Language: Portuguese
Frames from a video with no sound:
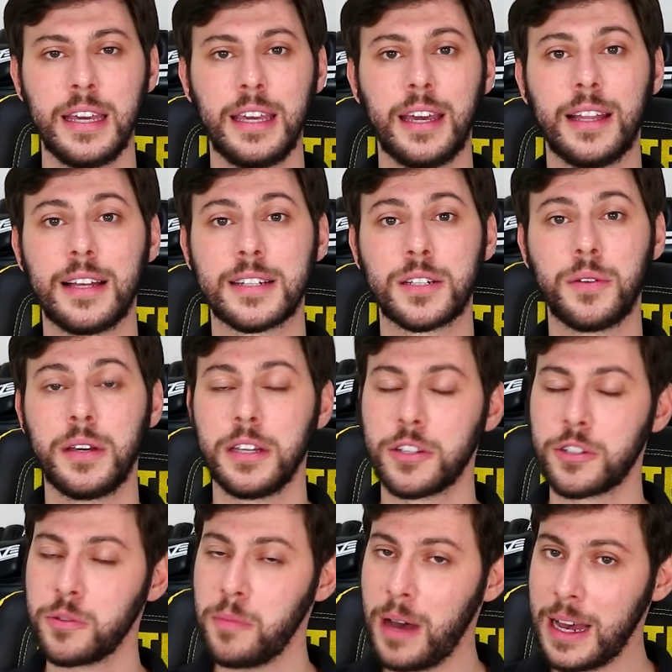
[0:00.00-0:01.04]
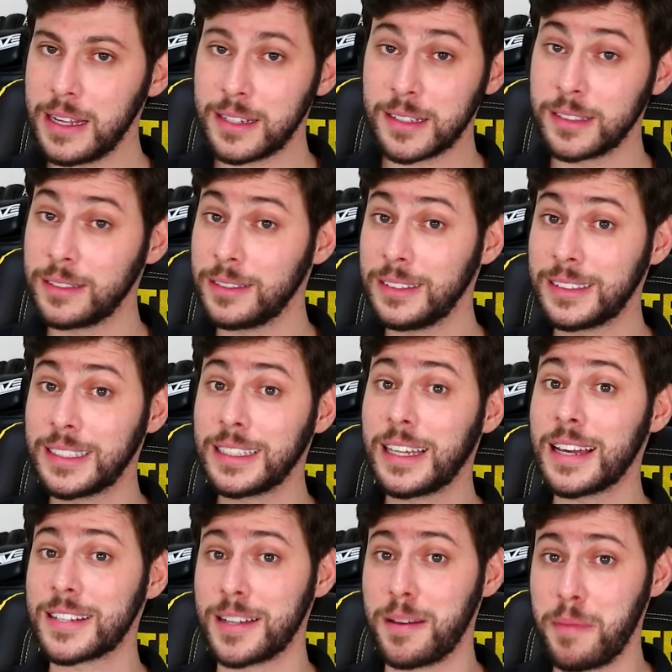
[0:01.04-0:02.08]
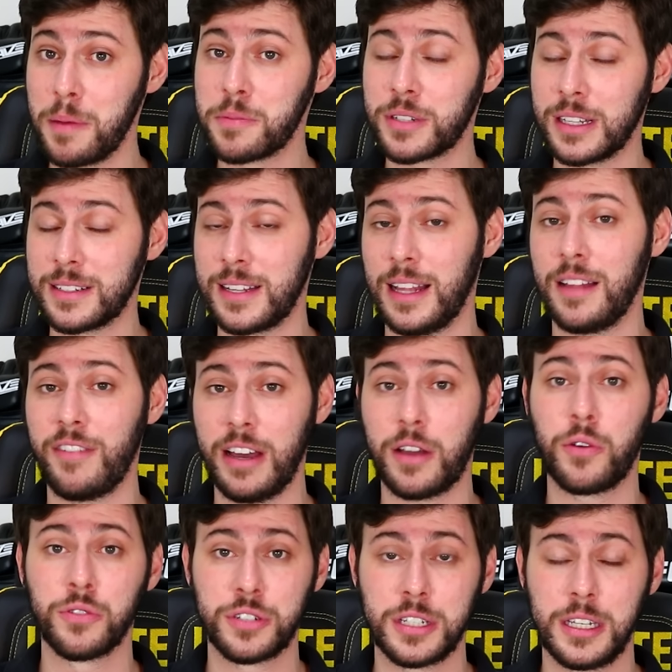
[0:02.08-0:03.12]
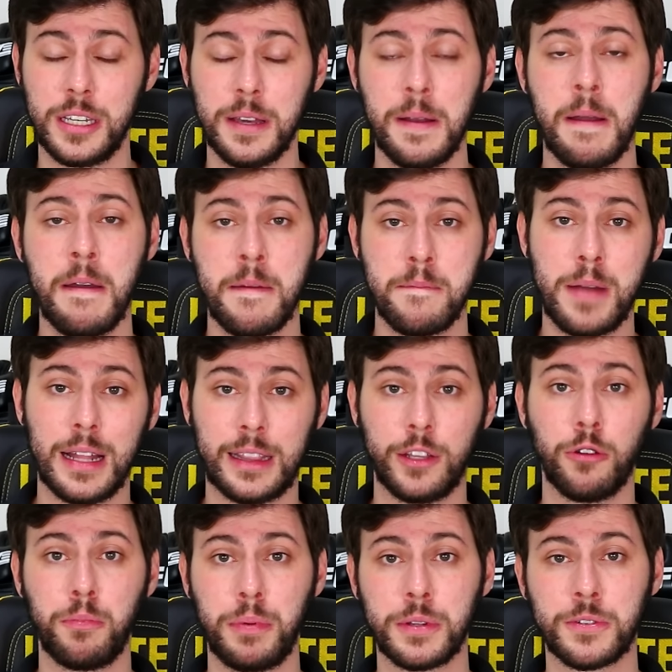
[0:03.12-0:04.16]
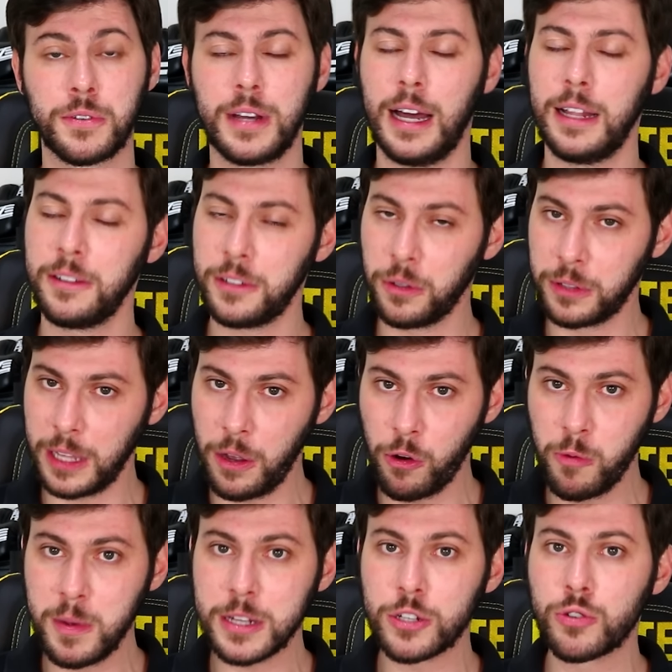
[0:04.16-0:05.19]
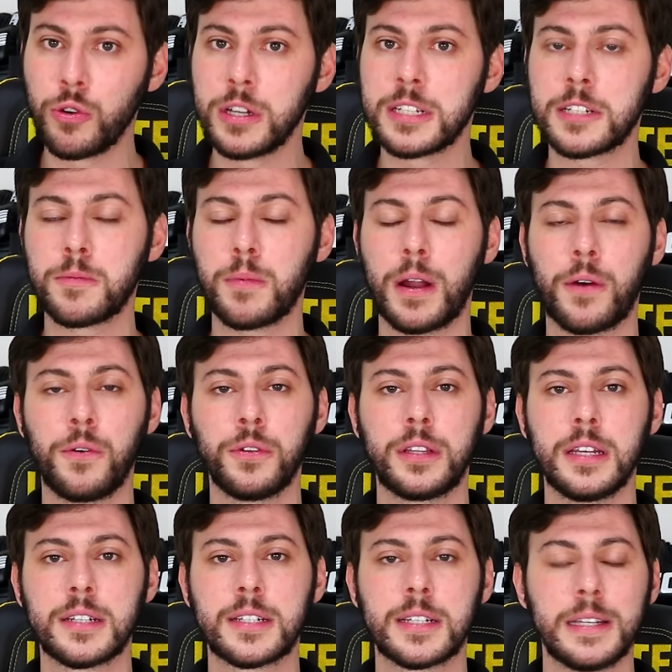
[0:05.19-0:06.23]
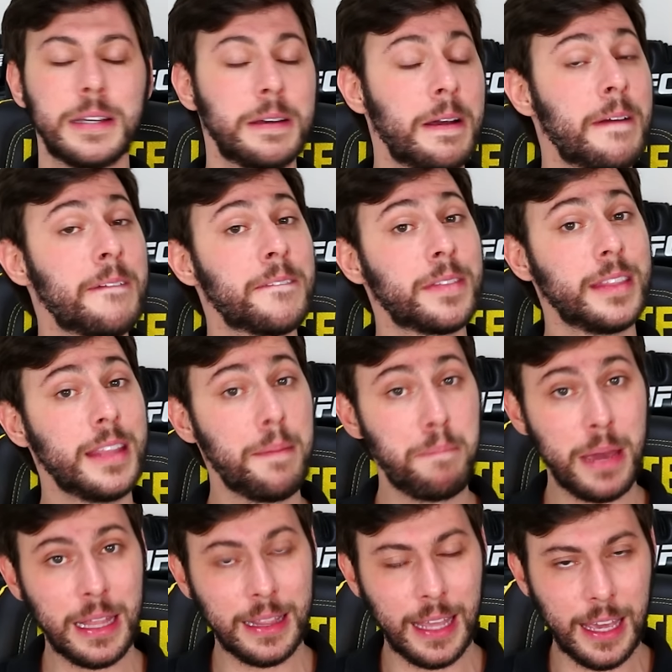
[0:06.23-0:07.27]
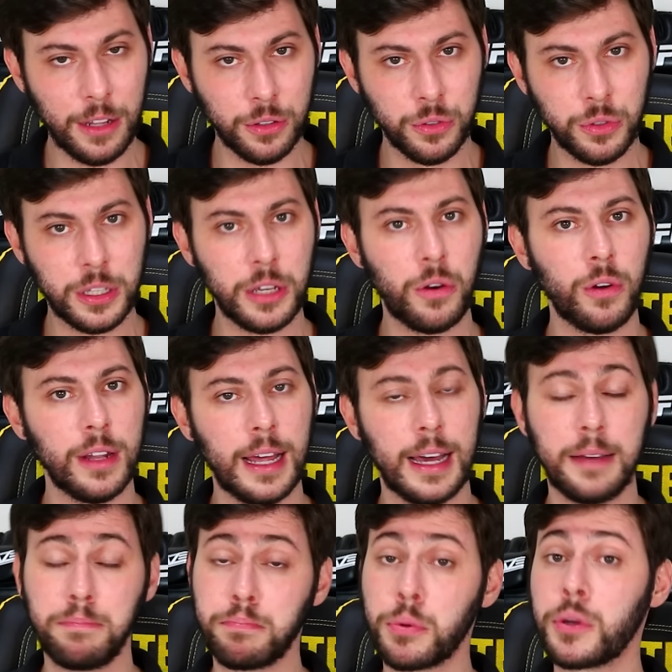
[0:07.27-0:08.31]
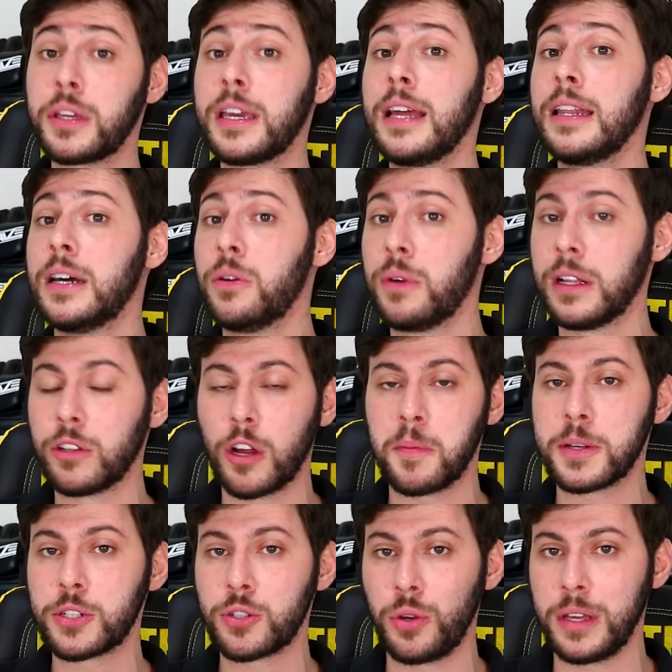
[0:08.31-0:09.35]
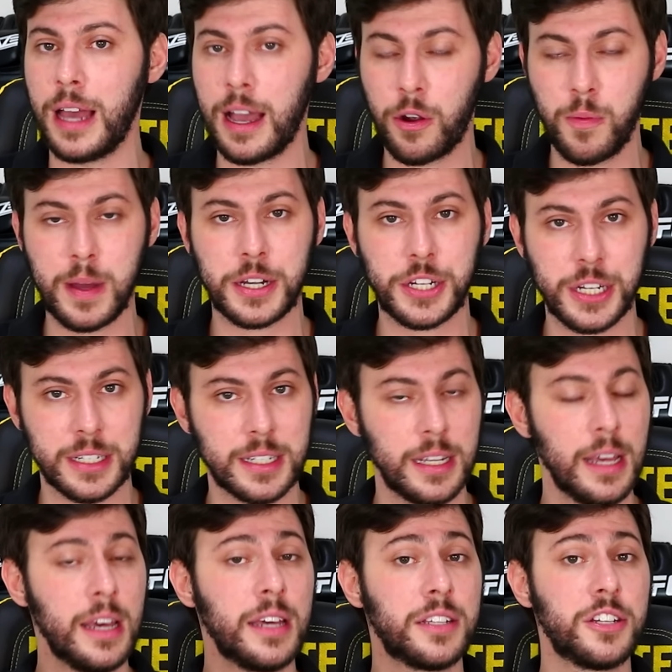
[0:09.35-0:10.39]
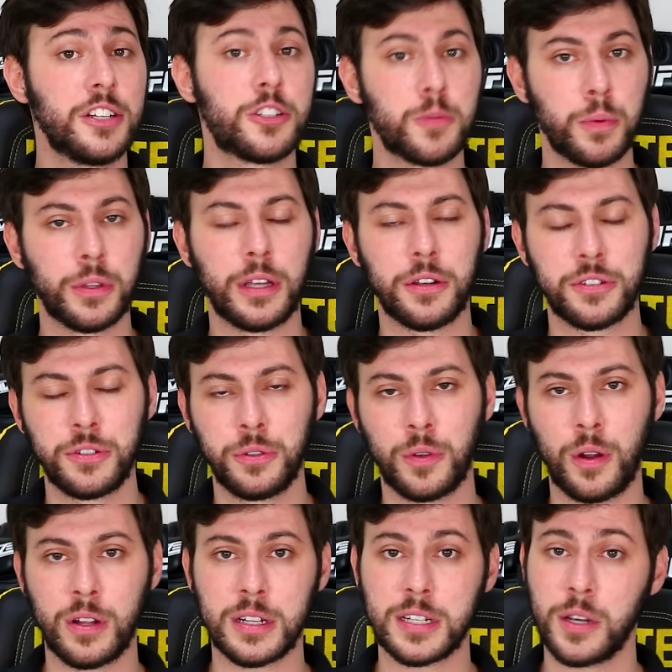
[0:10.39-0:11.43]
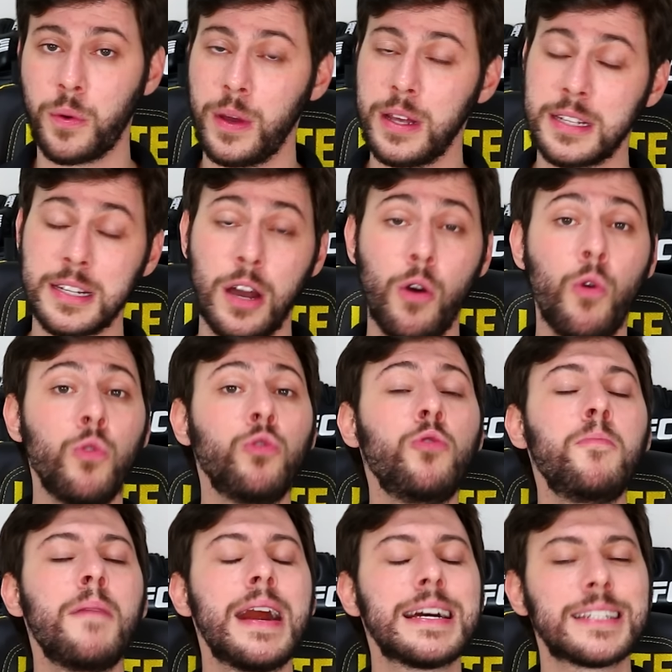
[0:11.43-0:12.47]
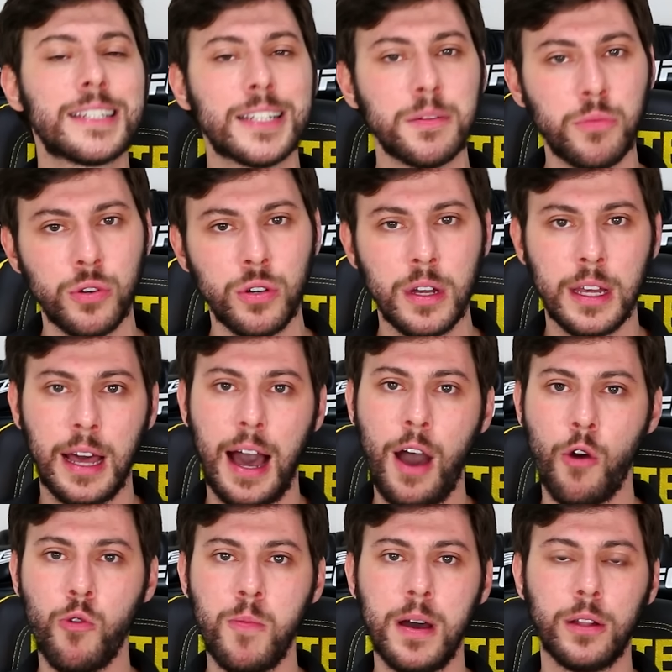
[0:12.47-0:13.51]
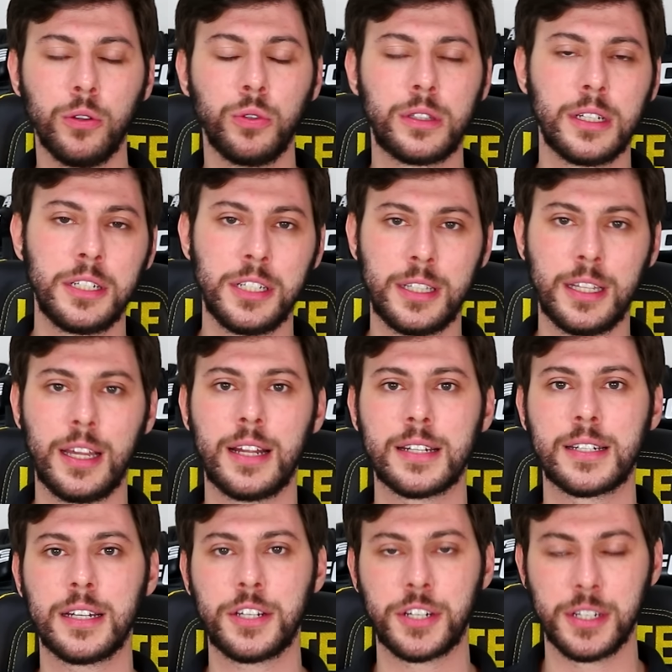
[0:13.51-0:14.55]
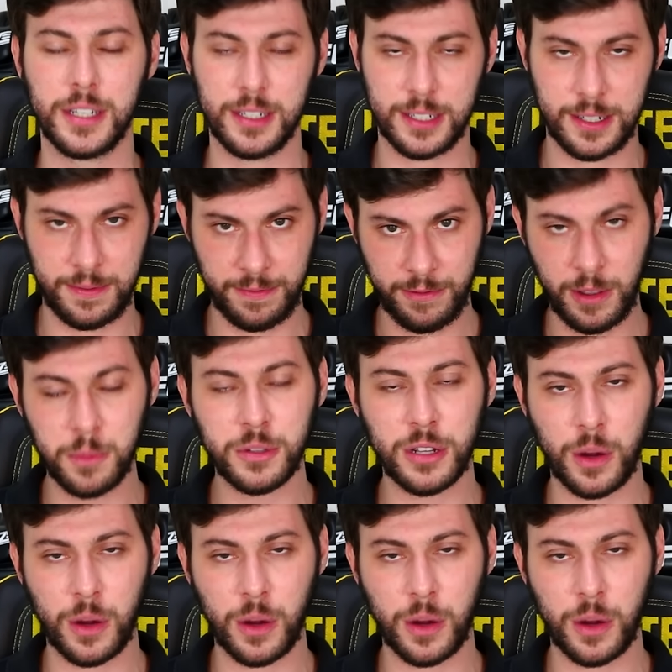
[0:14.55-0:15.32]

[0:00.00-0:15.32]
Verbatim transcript: em relação a isso. Mas sequer sabemos que se ela vai conseguir bater o peso galo. Então tem algumas coisas para acontecer dependendo do que rolar, por que não a Norma sonhar com uma chance de disputar o cinturão na sequência ou no máximo a uma luta de ter essa chance? Vamos